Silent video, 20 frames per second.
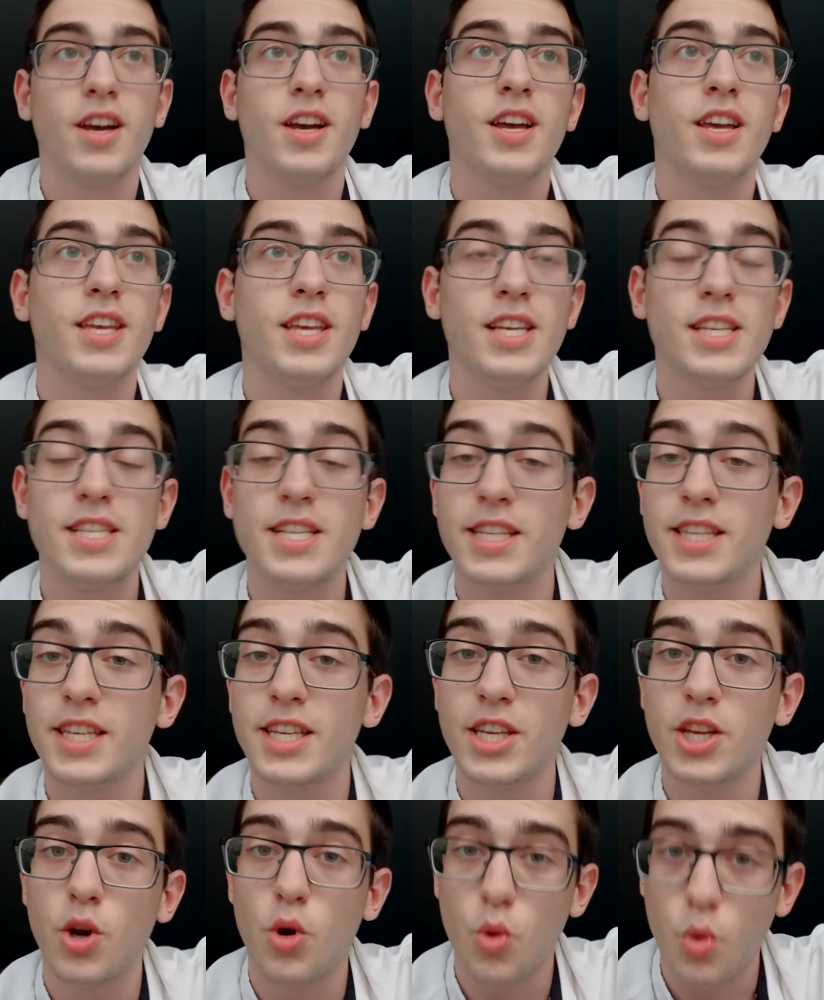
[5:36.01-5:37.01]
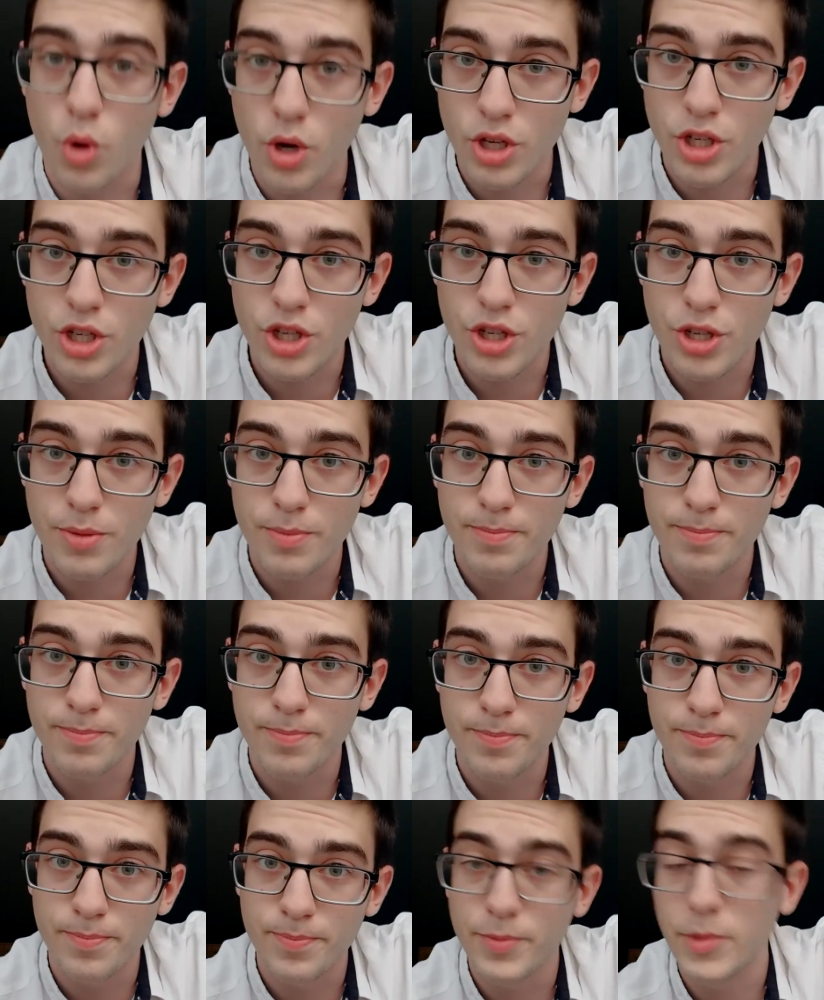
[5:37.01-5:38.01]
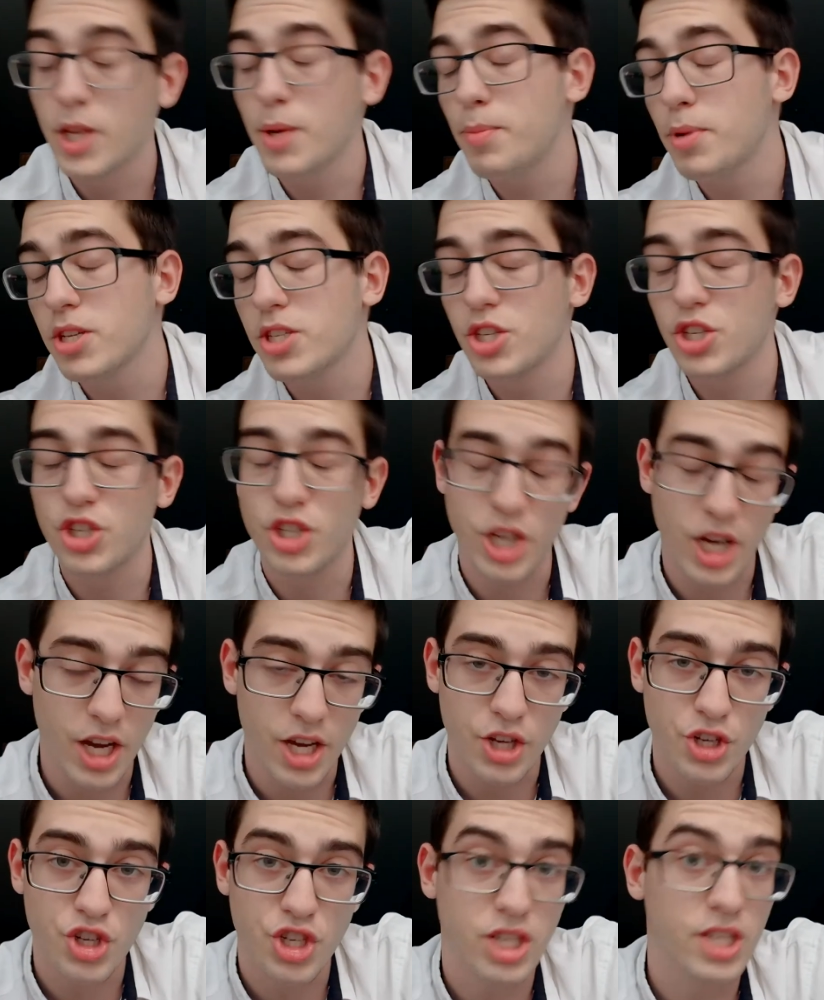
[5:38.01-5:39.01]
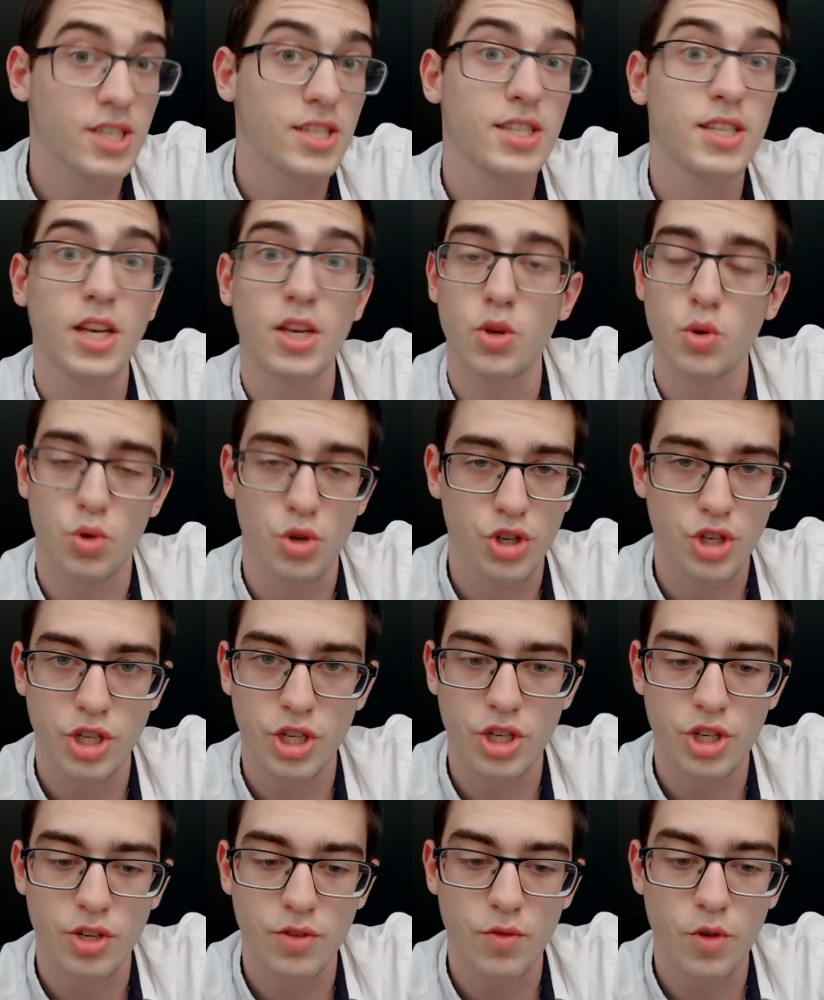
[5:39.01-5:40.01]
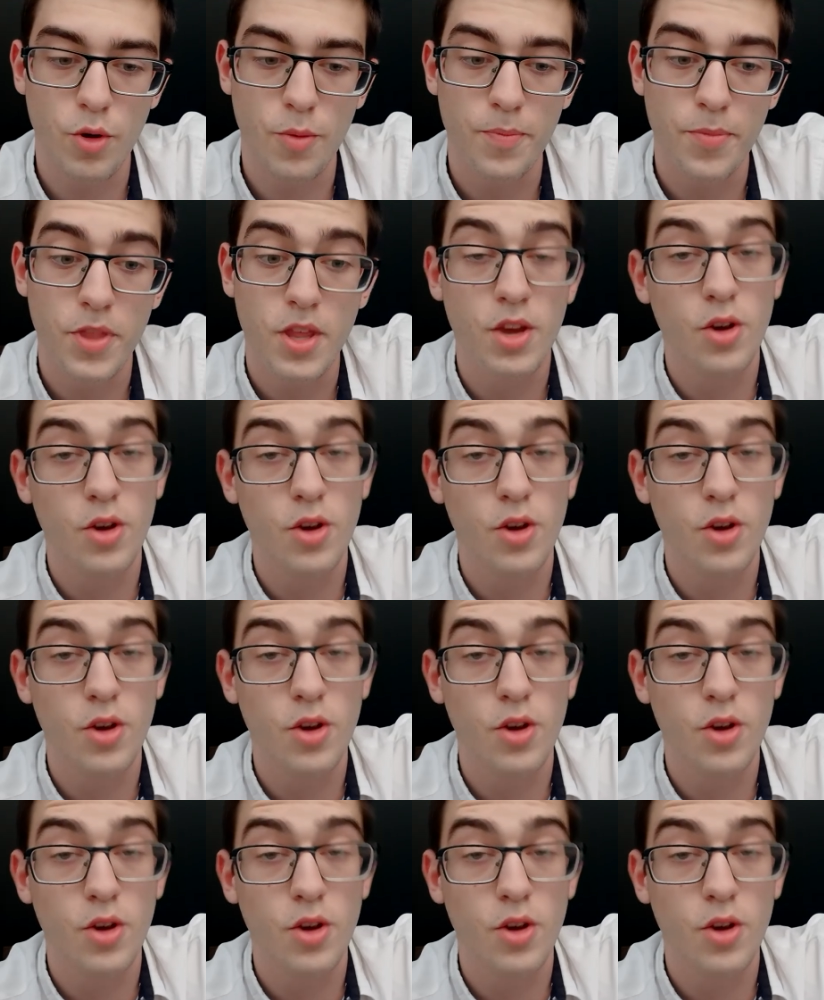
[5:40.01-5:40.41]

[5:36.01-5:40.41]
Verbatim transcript: Если ты не ходишь, не посещаешь, не сдаешь ничего.